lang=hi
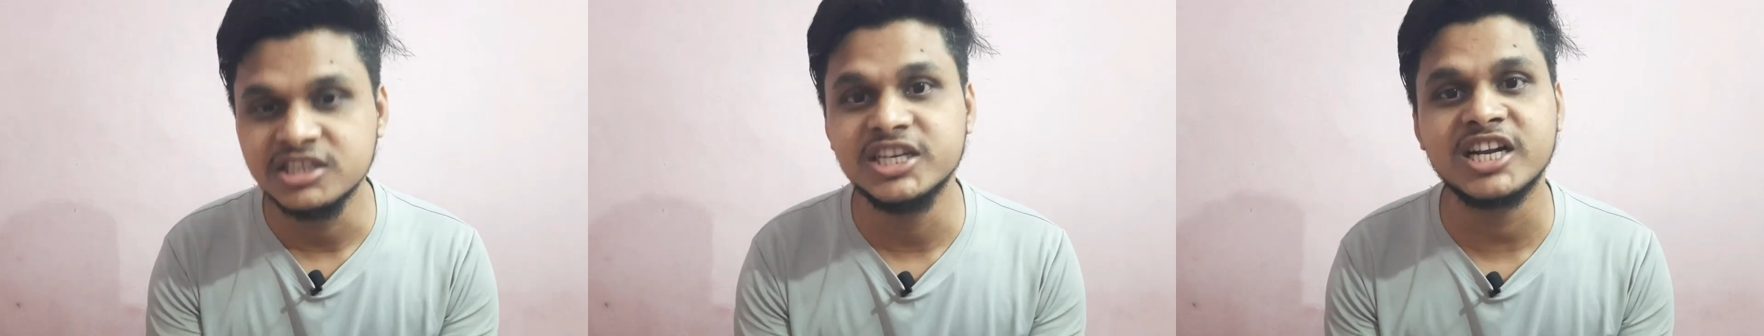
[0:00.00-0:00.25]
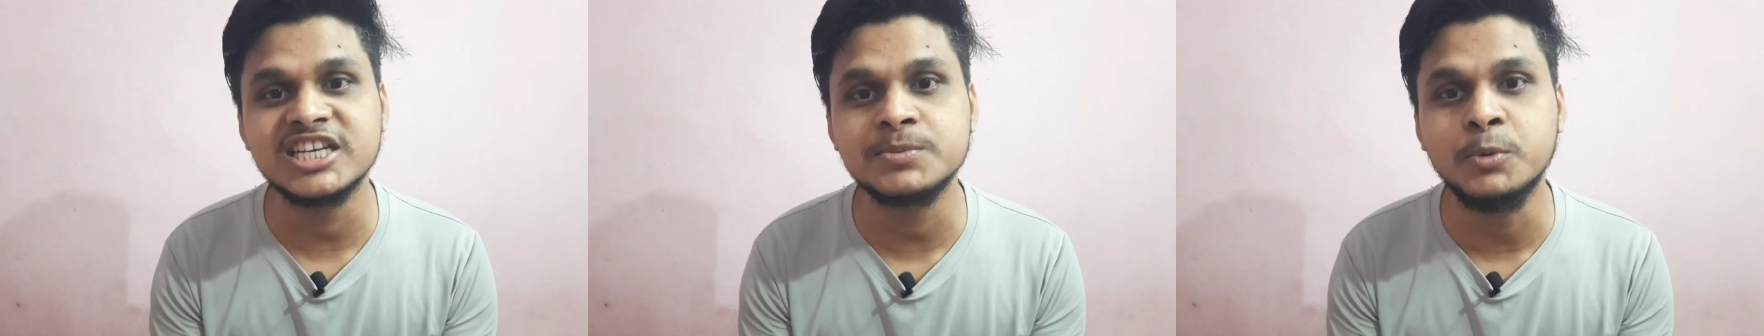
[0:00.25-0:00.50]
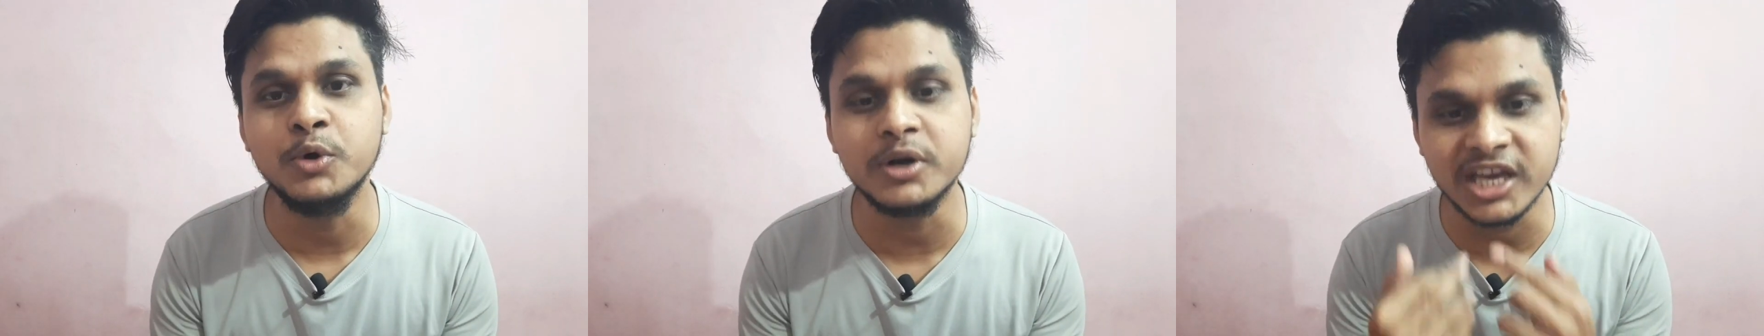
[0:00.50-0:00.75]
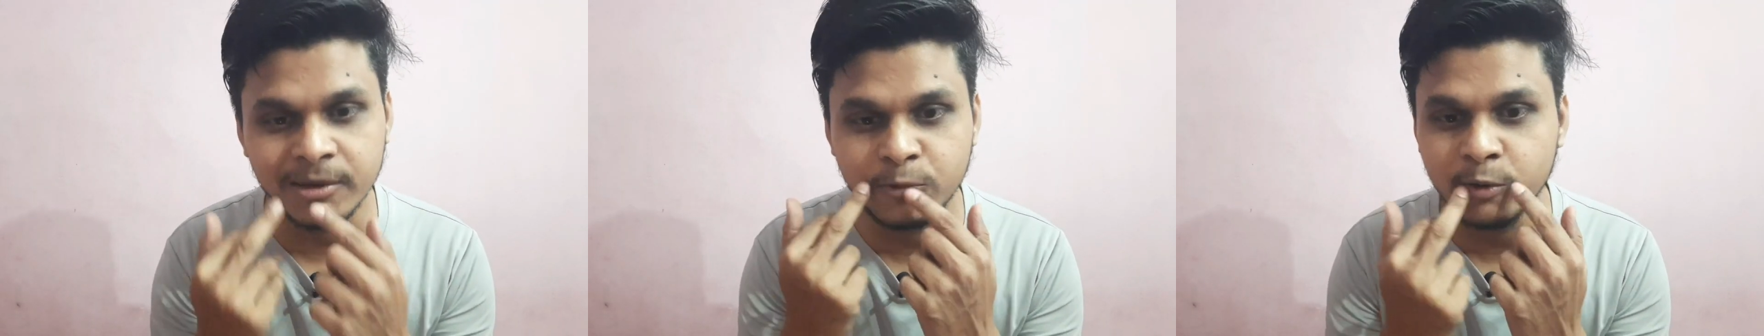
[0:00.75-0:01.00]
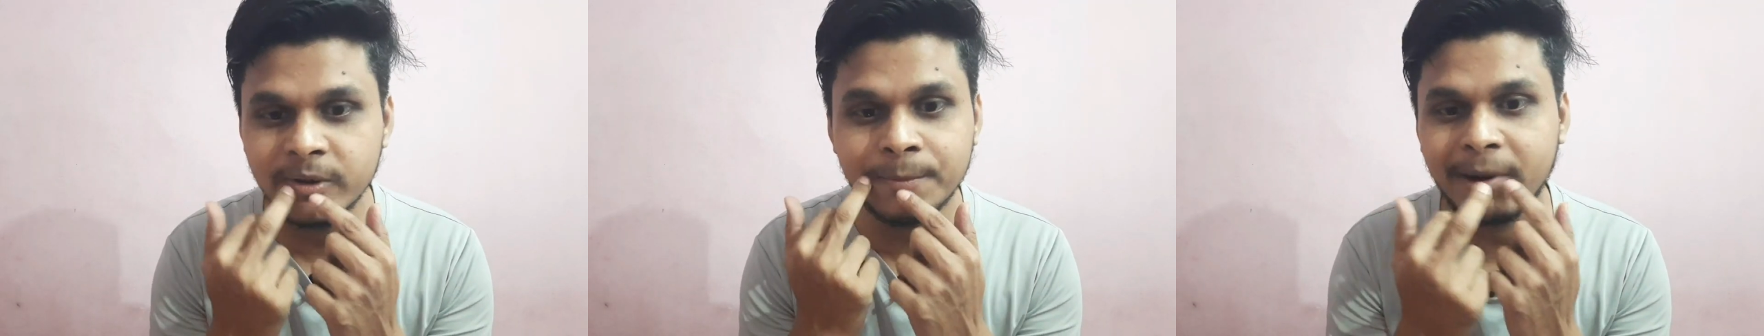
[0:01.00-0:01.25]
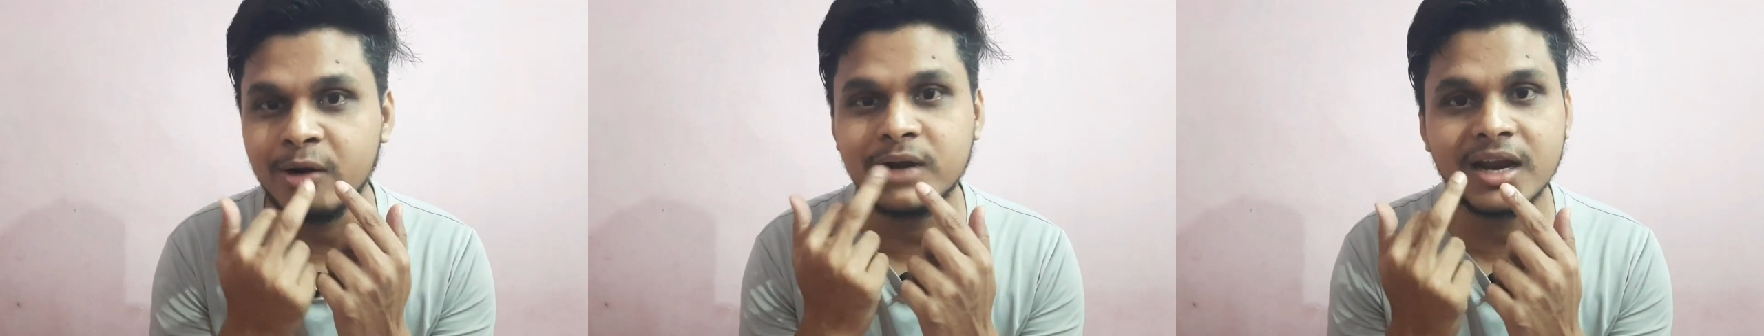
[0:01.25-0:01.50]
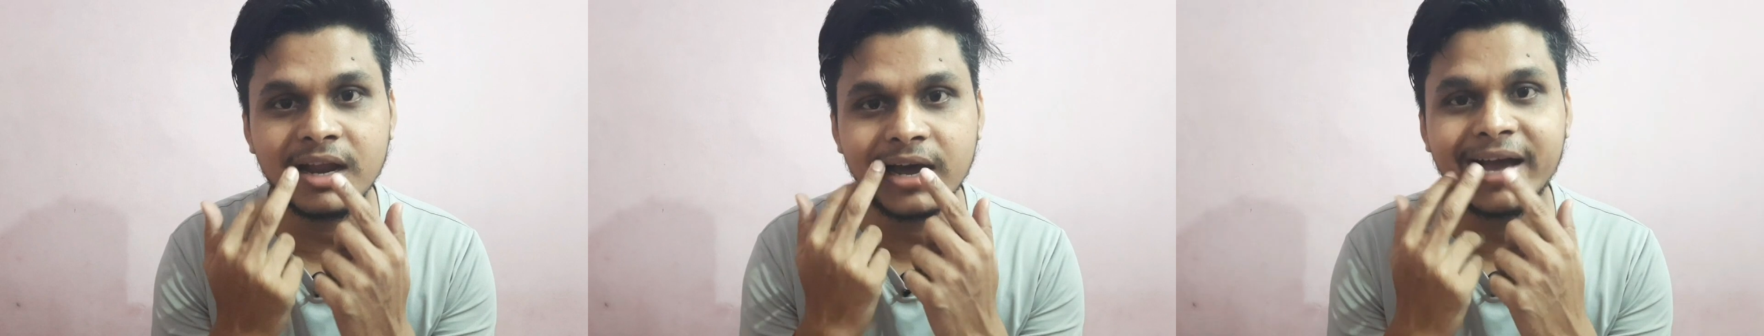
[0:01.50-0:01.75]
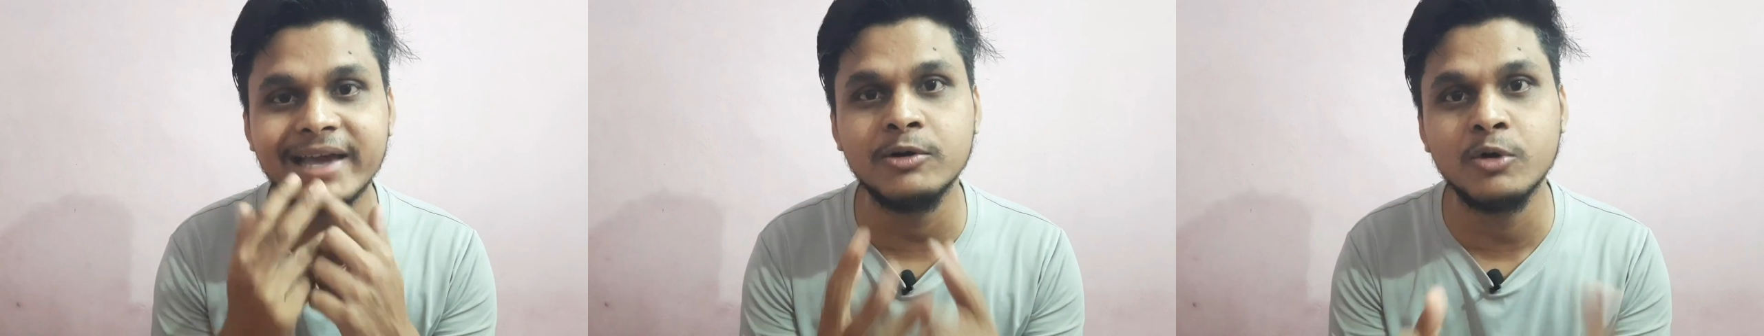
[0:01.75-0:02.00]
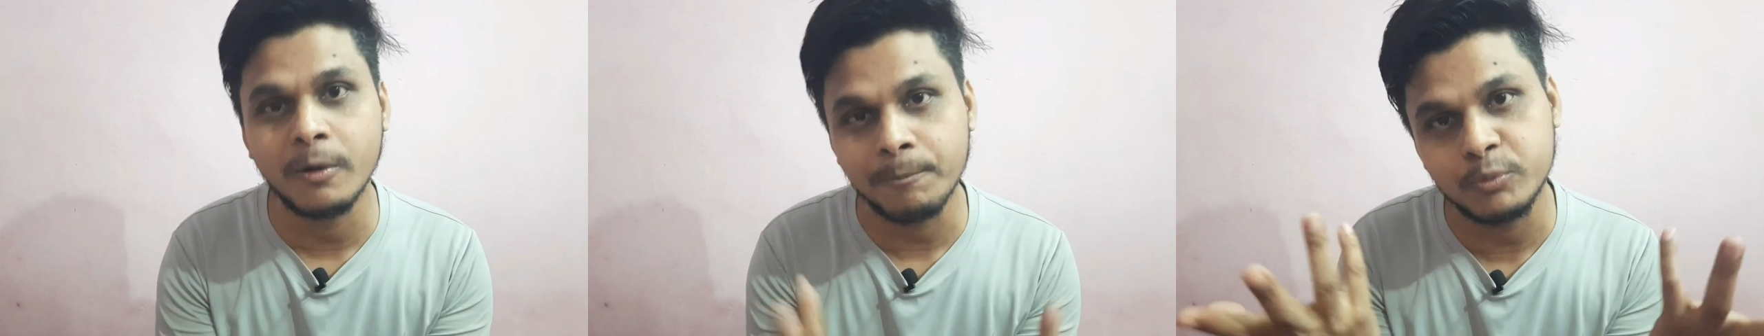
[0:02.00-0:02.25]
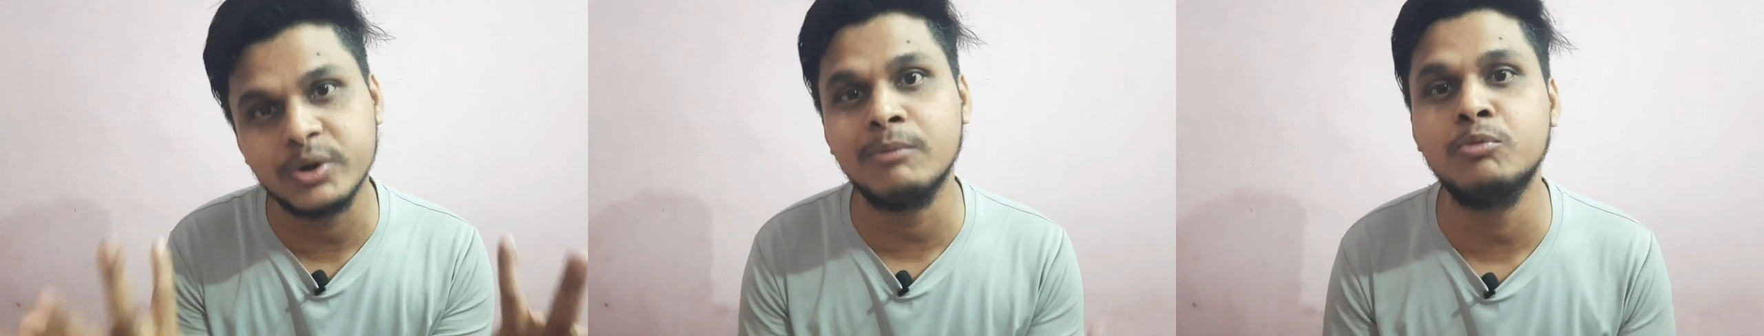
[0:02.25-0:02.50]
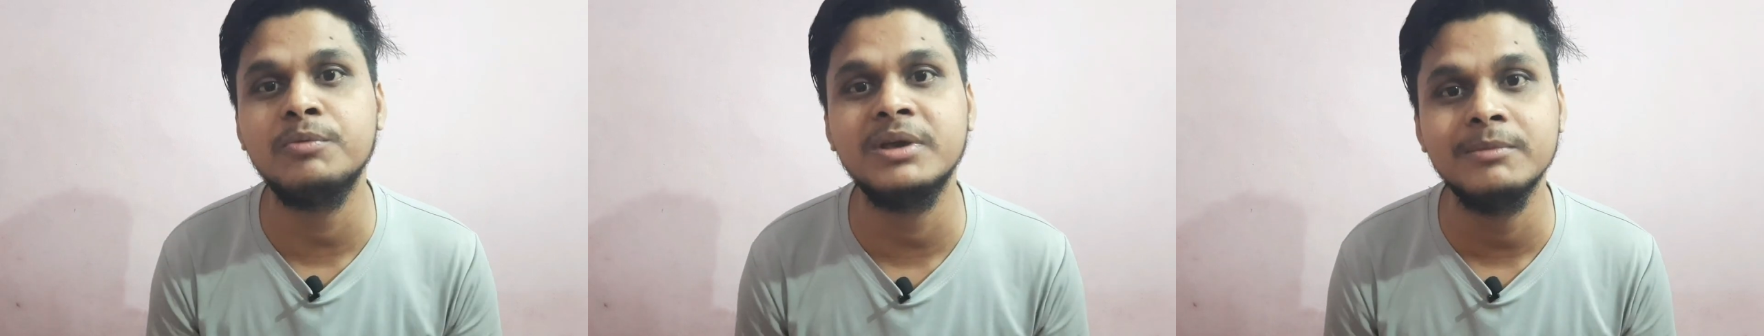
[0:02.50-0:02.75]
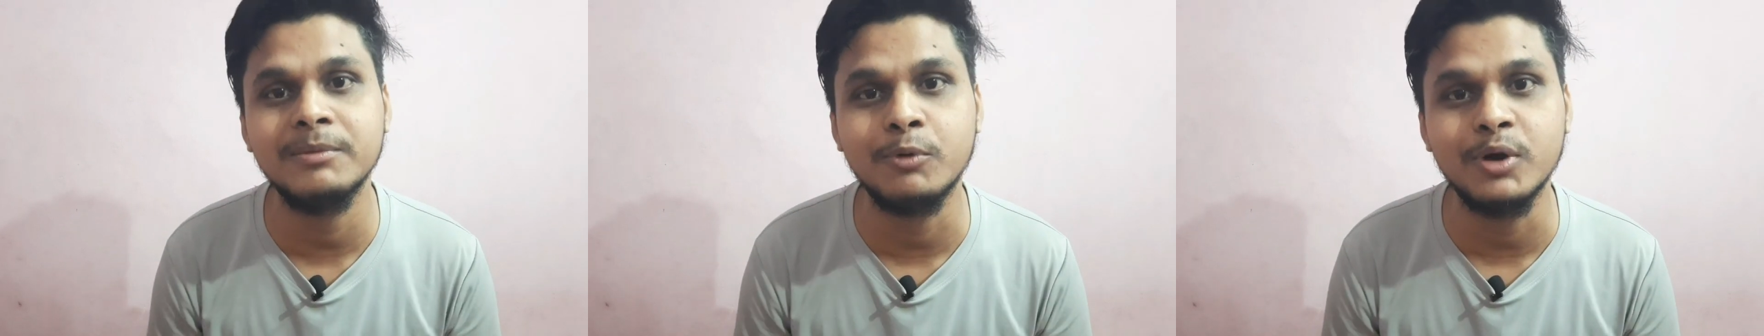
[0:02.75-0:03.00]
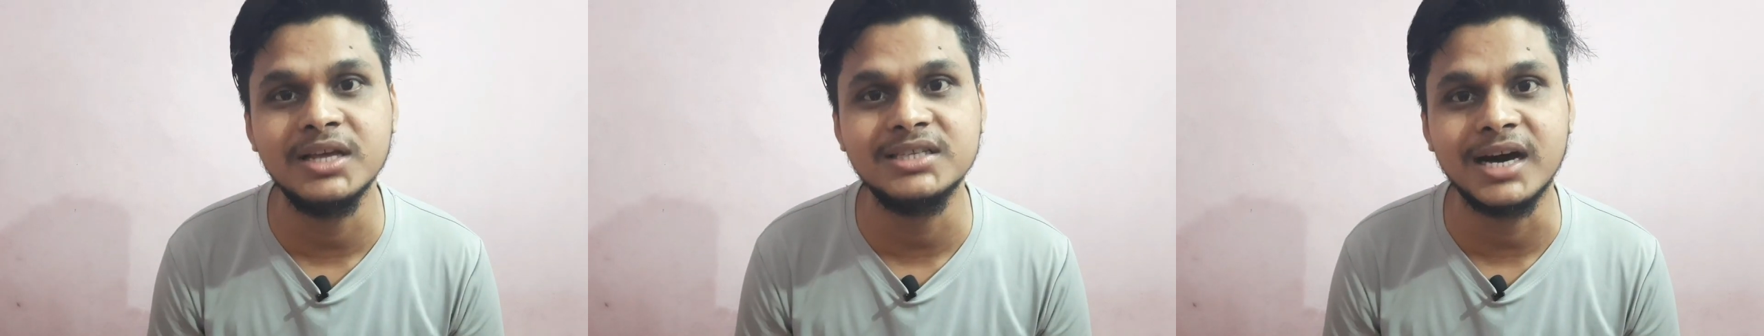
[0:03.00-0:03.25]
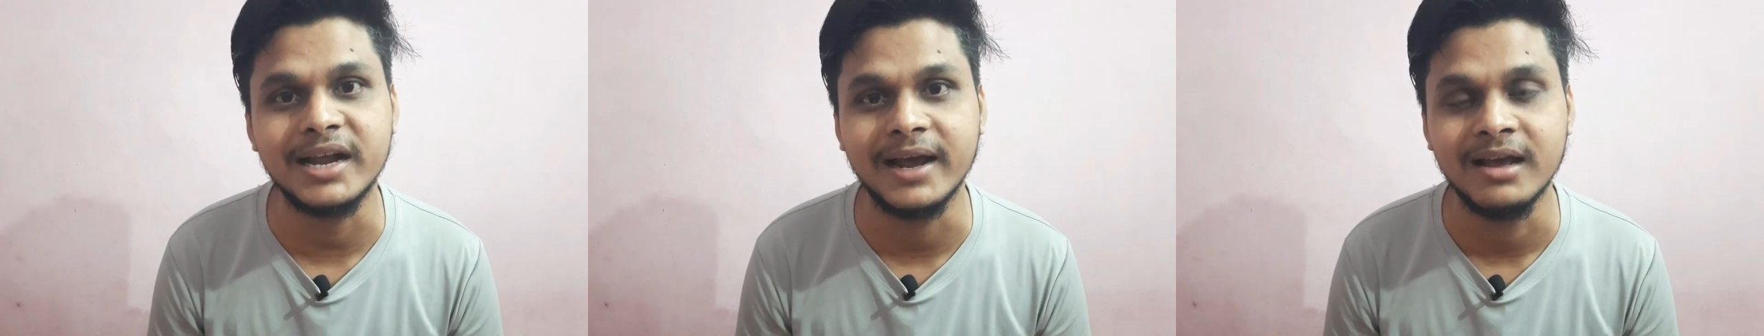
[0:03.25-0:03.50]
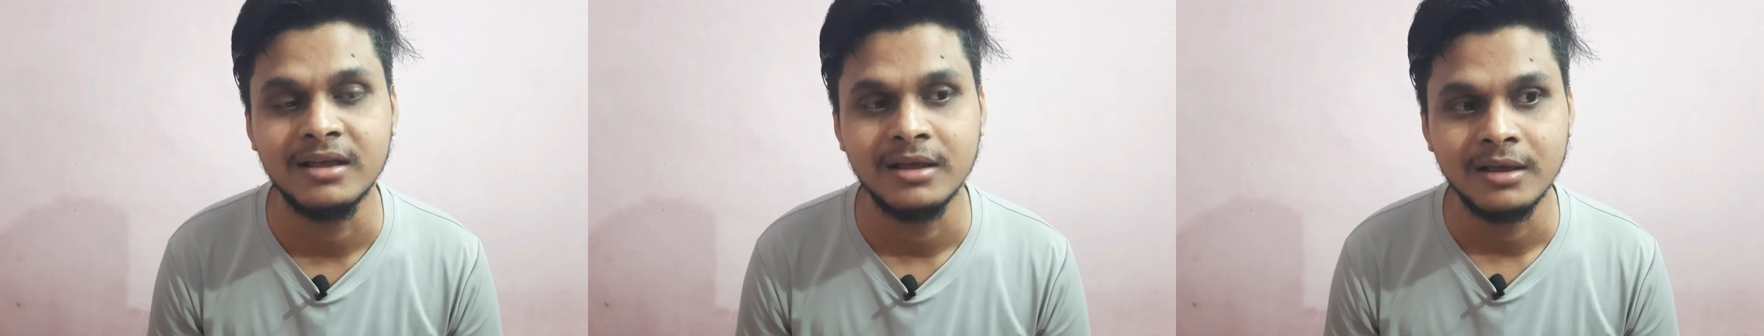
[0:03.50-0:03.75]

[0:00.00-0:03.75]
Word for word: जरस फूक के मुंह में पाउडर लगा के वो पूरा मूवी में बोले जा रहा है